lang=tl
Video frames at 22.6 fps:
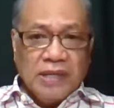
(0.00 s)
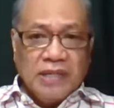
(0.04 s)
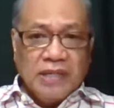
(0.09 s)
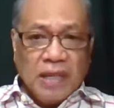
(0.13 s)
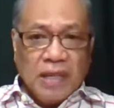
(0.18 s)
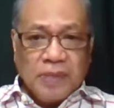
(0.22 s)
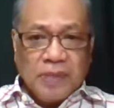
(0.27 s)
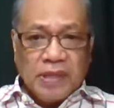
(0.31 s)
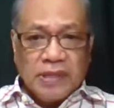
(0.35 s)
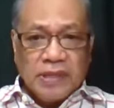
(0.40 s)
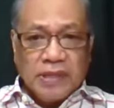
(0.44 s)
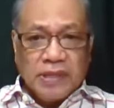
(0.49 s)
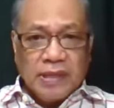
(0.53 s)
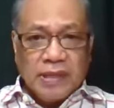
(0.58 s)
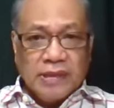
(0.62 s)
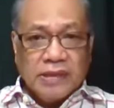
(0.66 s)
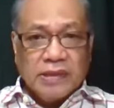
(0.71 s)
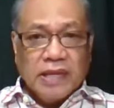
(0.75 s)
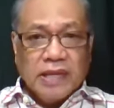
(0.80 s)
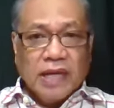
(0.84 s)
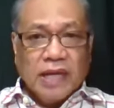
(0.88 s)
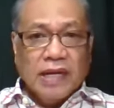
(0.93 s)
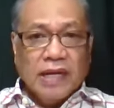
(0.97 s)
dapat
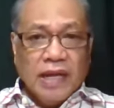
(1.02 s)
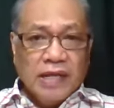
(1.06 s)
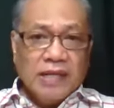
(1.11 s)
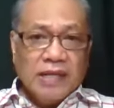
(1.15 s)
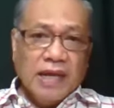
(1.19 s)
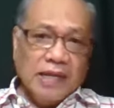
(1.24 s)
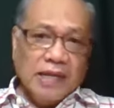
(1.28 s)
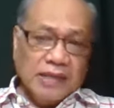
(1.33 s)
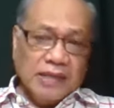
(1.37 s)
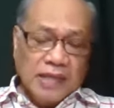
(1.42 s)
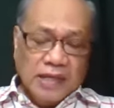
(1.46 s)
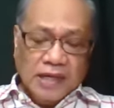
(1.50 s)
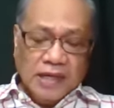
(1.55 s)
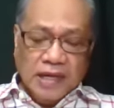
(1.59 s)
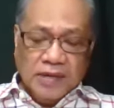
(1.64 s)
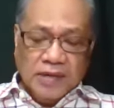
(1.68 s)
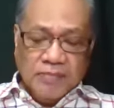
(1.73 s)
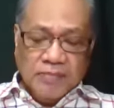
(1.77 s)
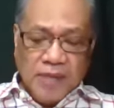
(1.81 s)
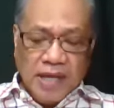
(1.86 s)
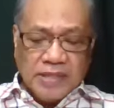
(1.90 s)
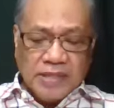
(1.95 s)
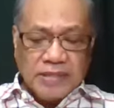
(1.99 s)
taglay natin ang
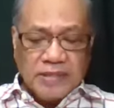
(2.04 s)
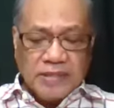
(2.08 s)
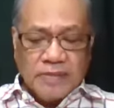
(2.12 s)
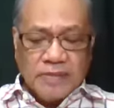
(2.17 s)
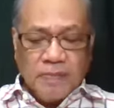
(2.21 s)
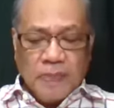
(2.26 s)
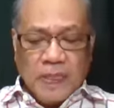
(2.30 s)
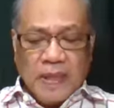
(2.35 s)
armas.